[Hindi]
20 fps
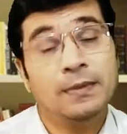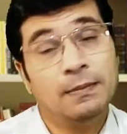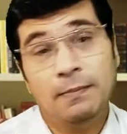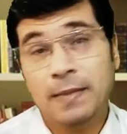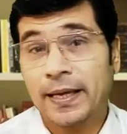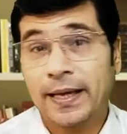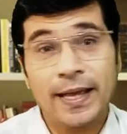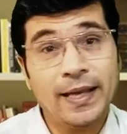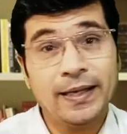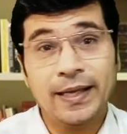
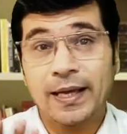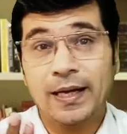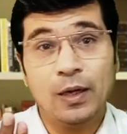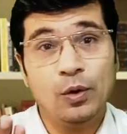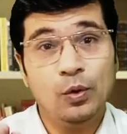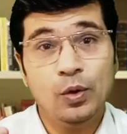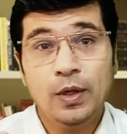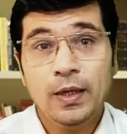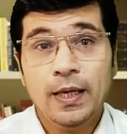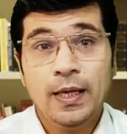मैं अगेन कह रहा
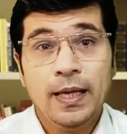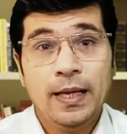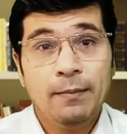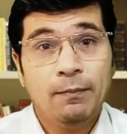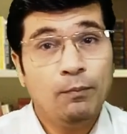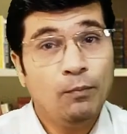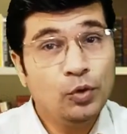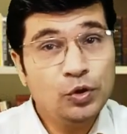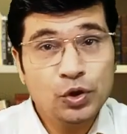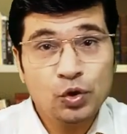
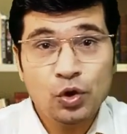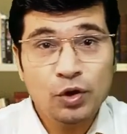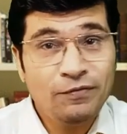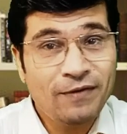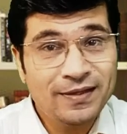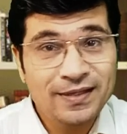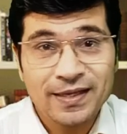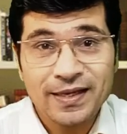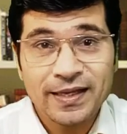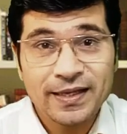हूं मुझे कोई
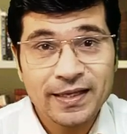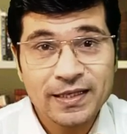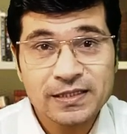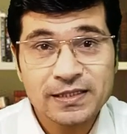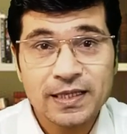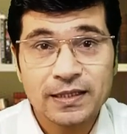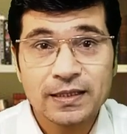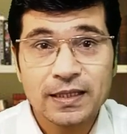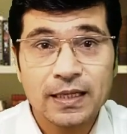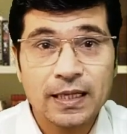फायदा नहीं है
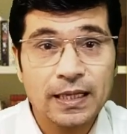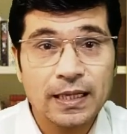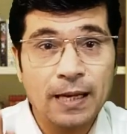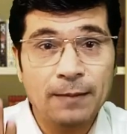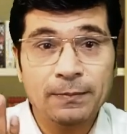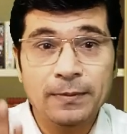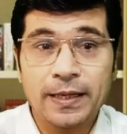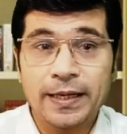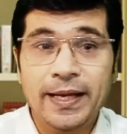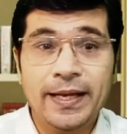इसके अंदर अगर
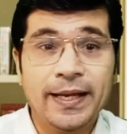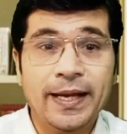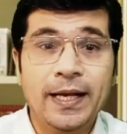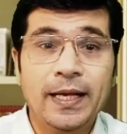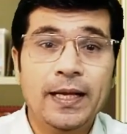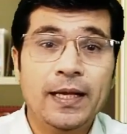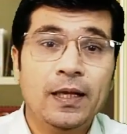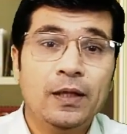आप करेंगे